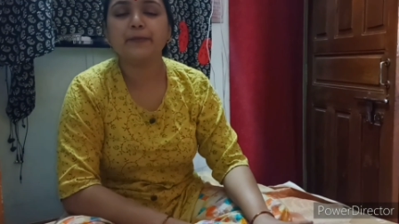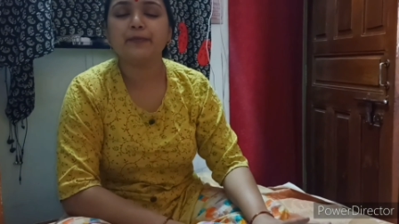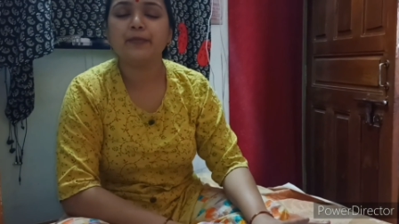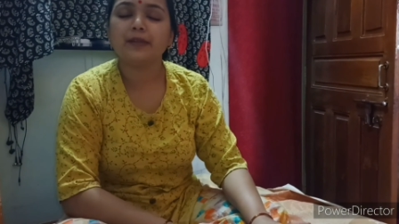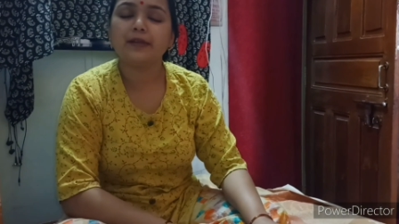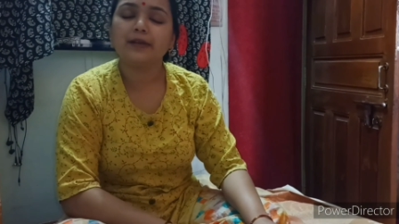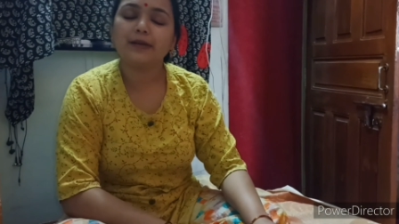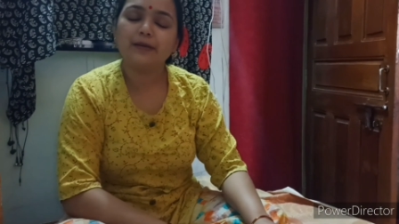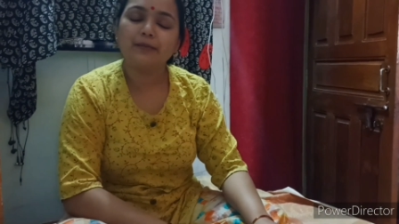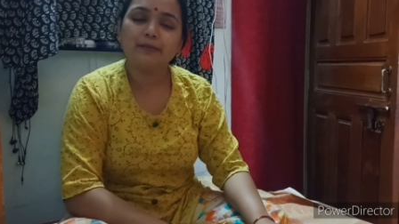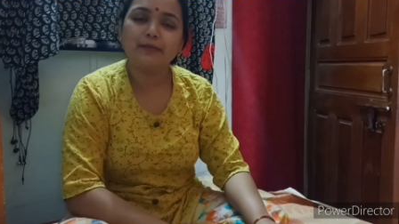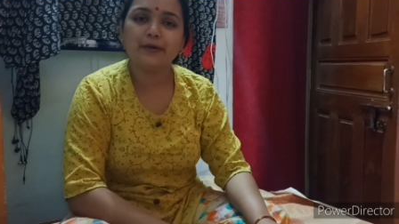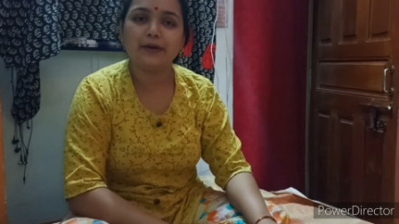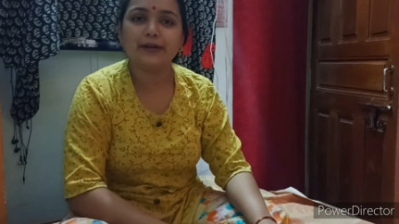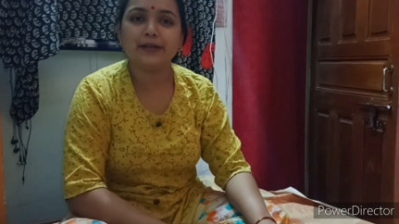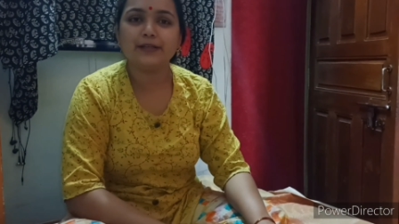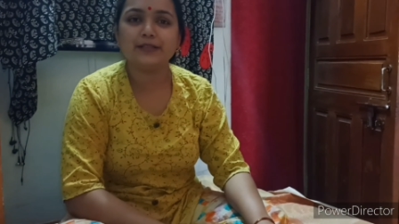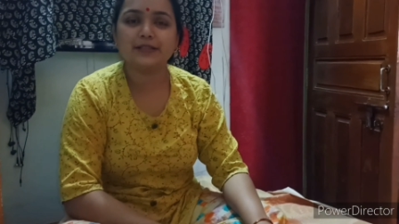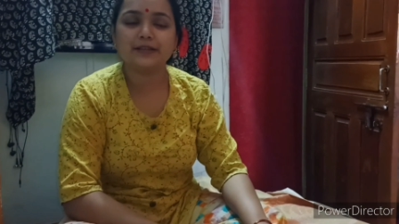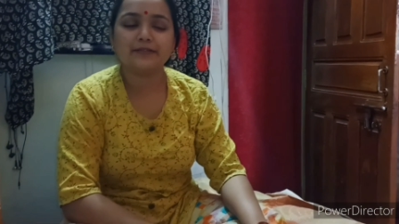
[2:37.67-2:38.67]

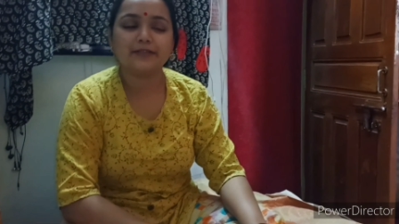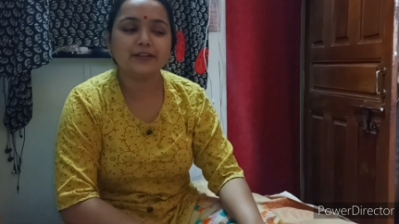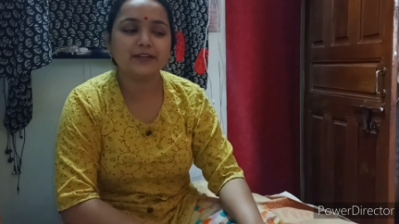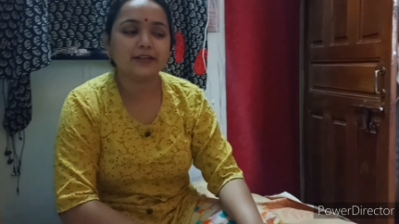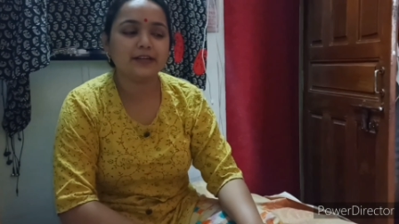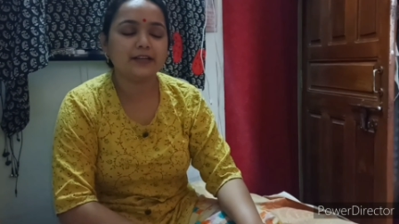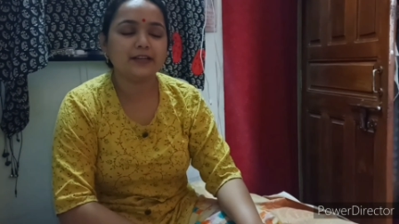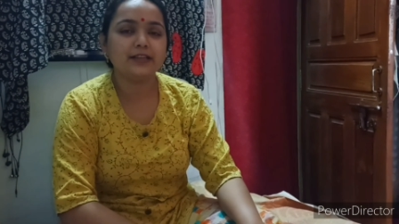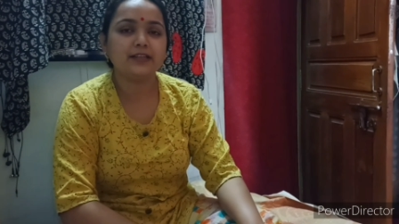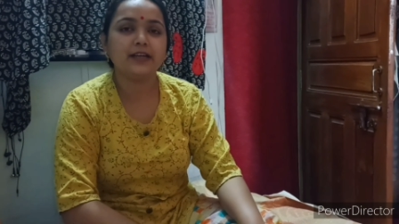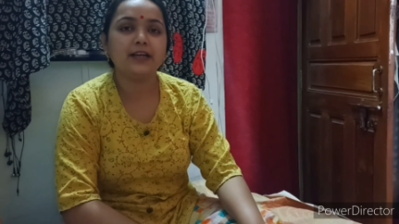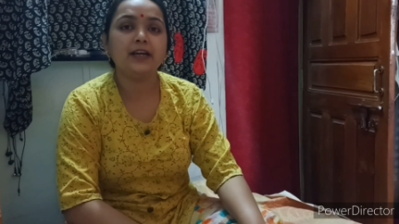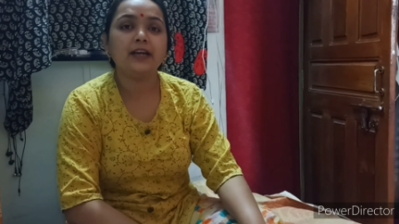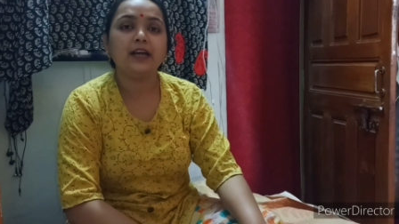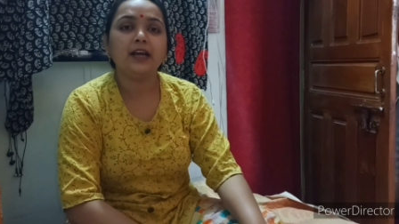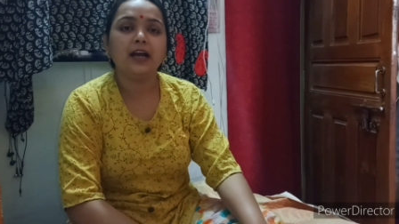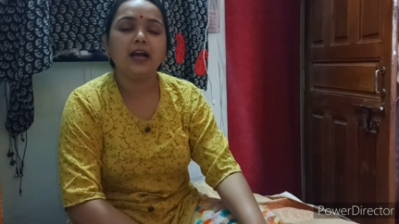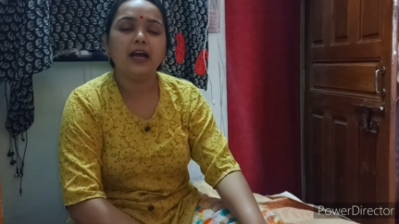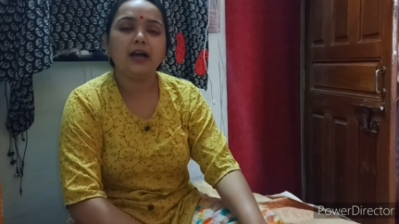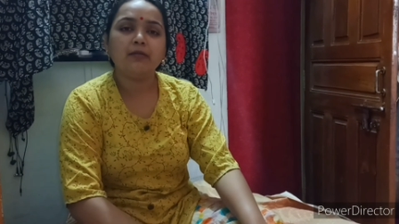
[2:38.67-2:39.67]
बहुत अच्छा वर्क करता है
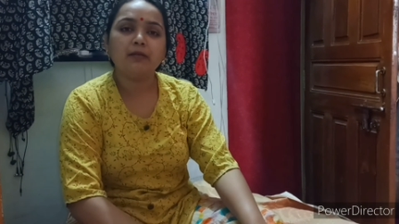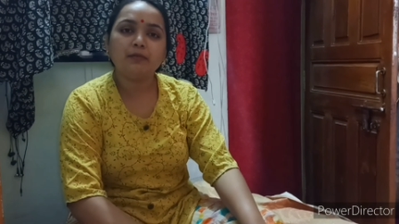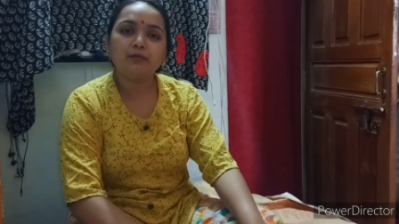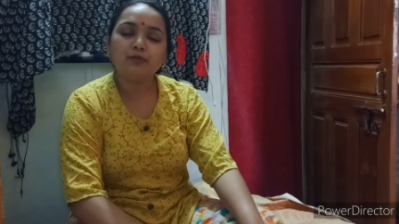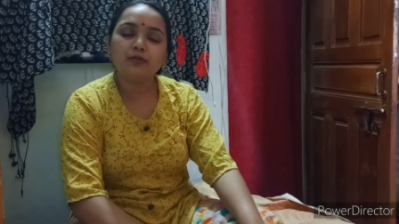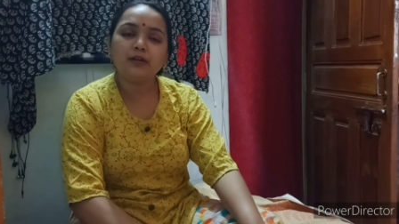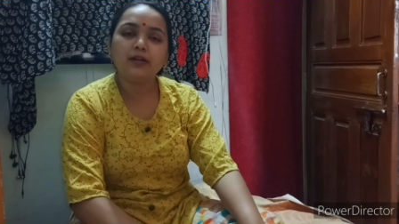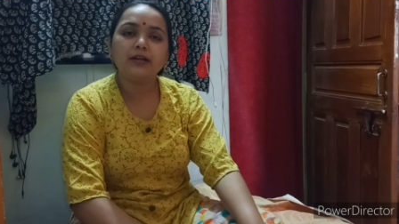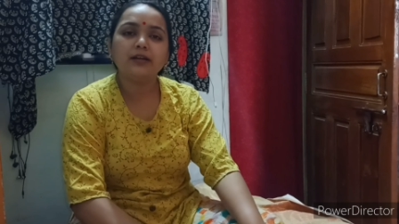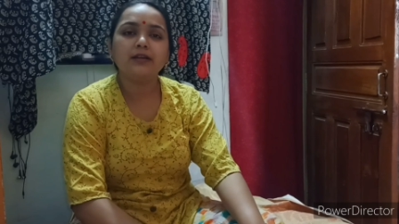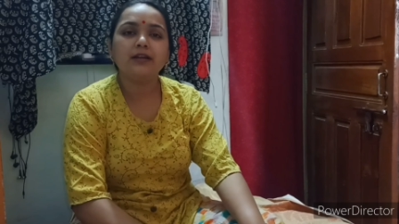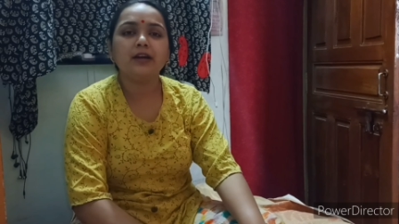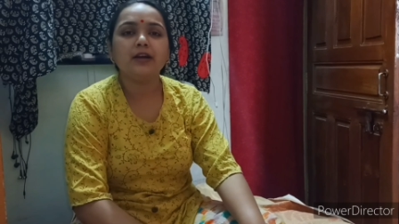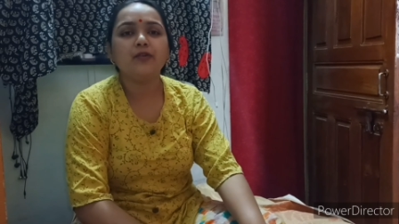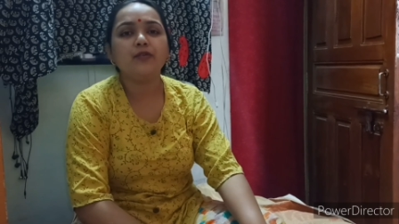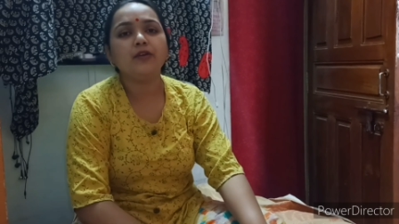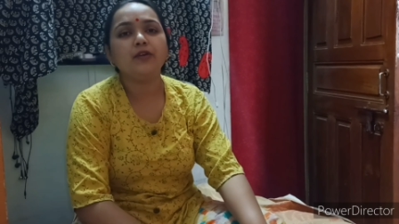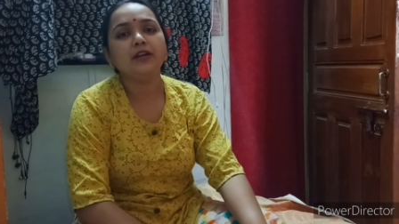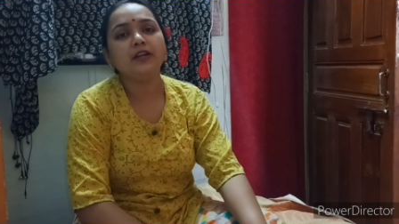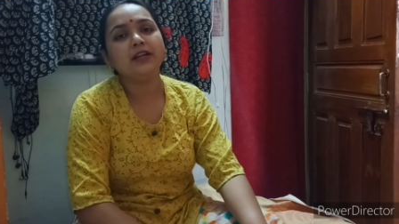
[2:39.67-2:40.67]
अब आपको लग रहा
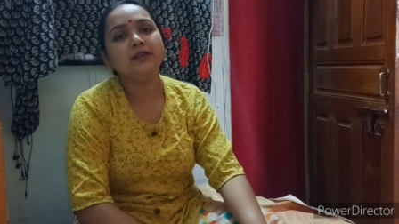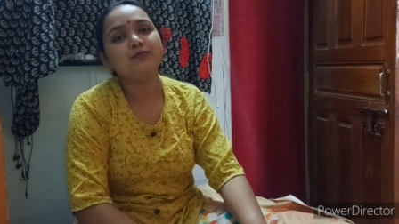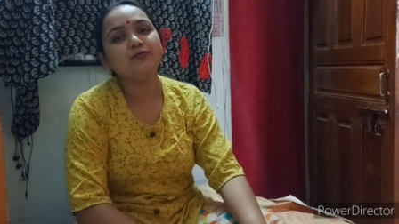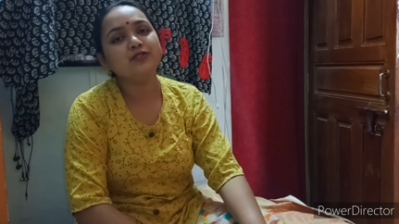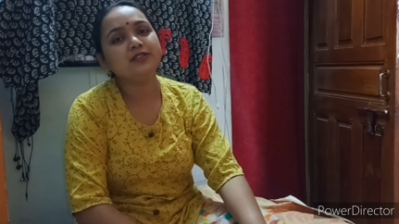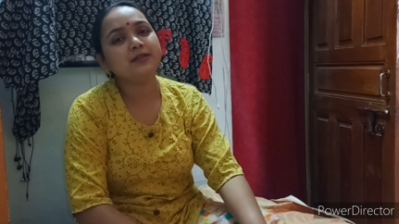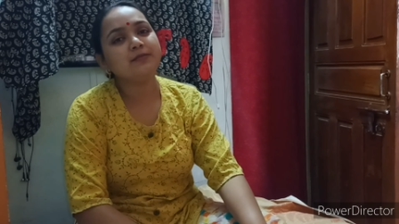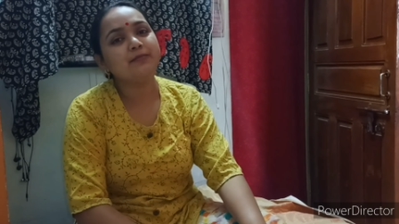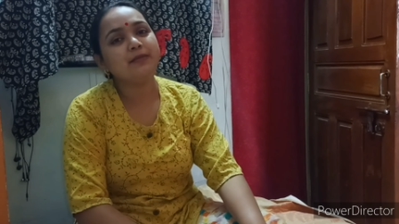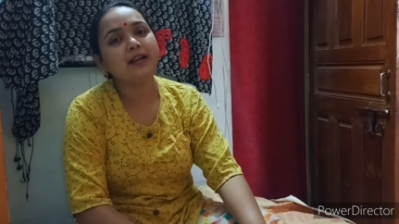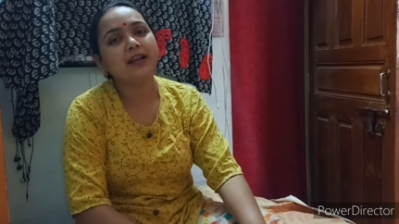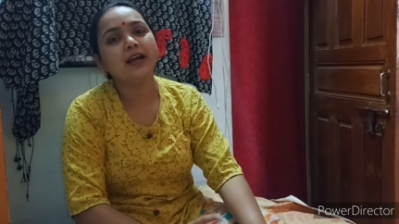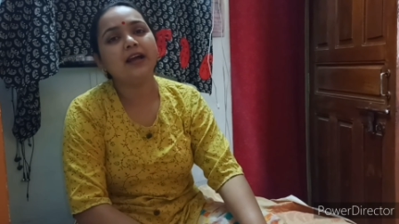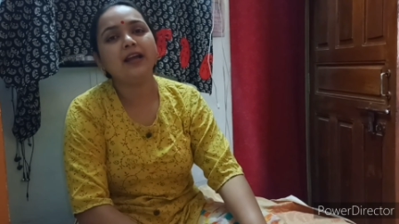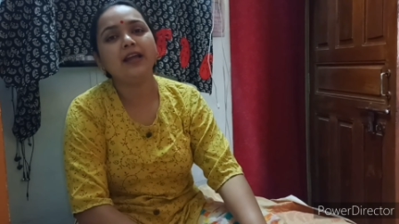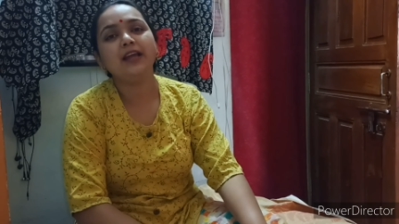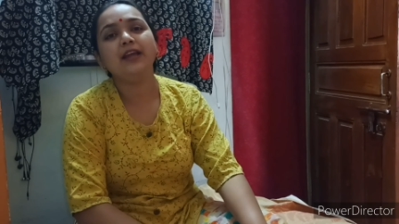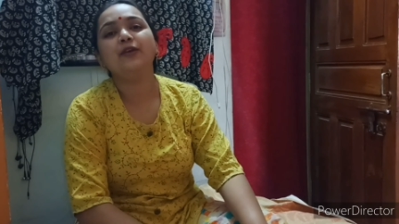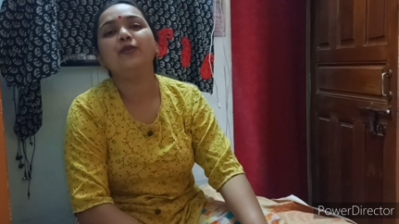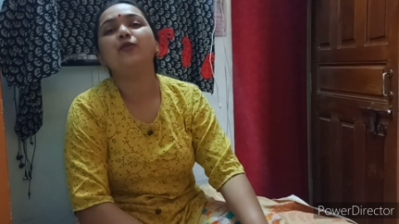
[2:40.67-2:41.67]
होगा ये मुझे मिला
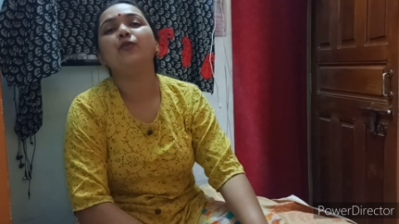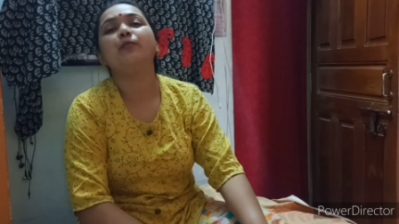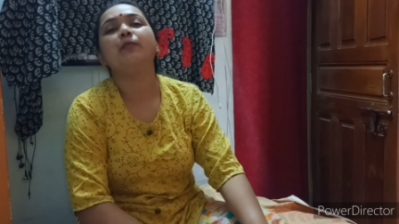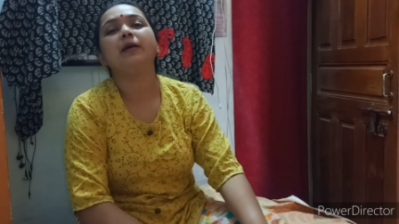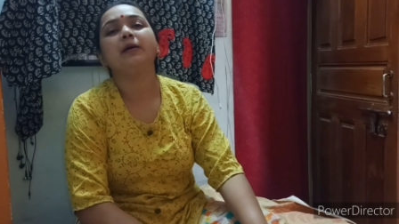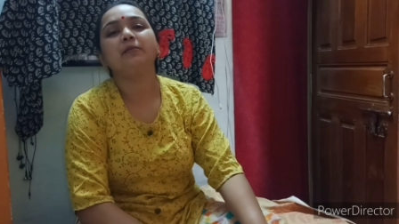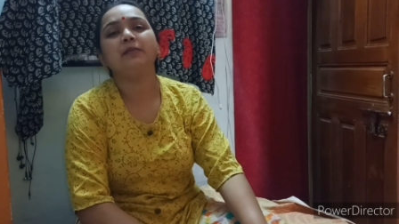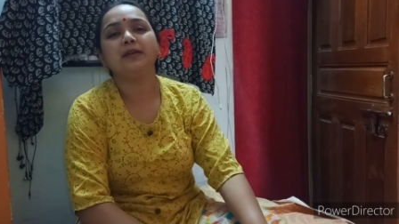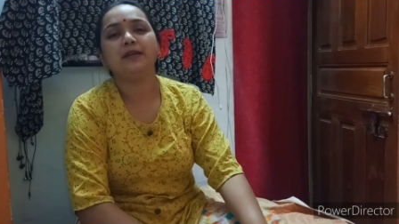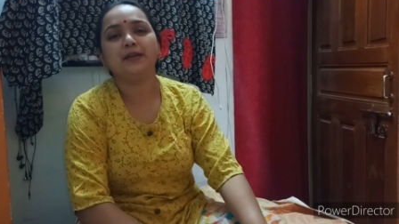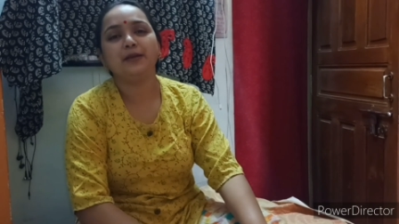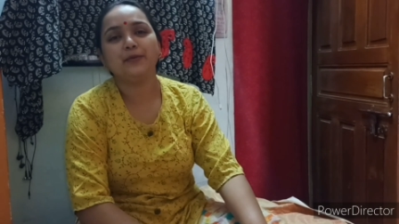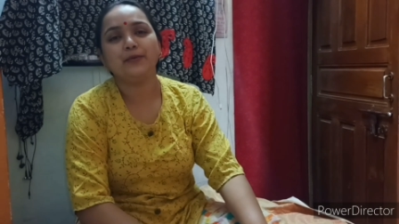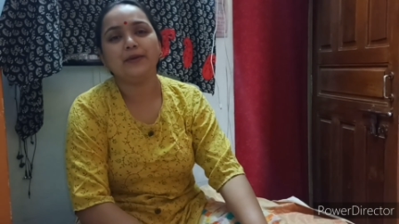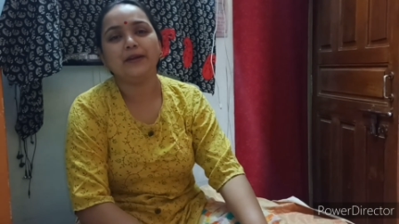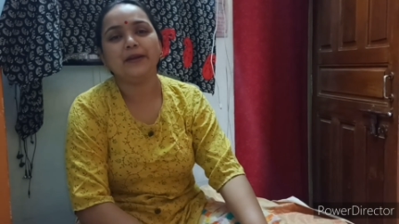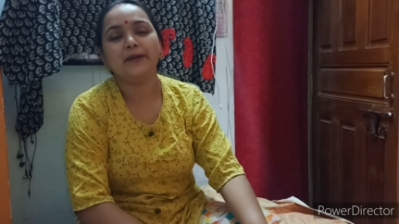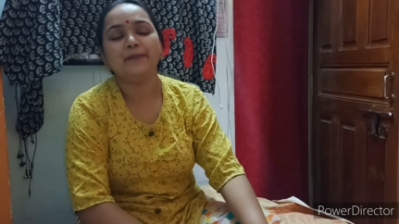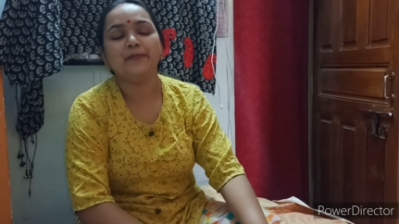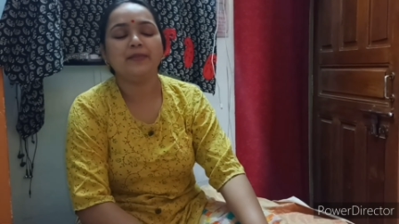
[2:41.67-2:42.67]
एक रुपए में क्यों
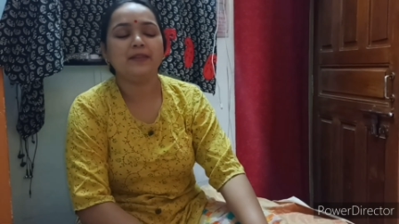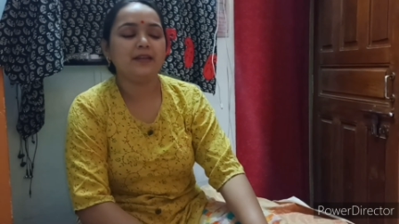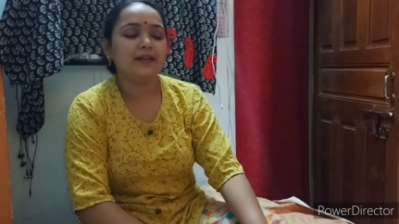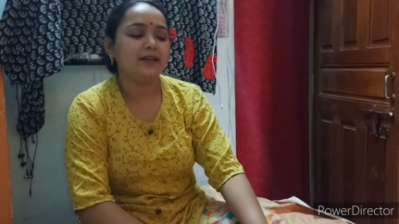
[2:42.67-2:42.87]
है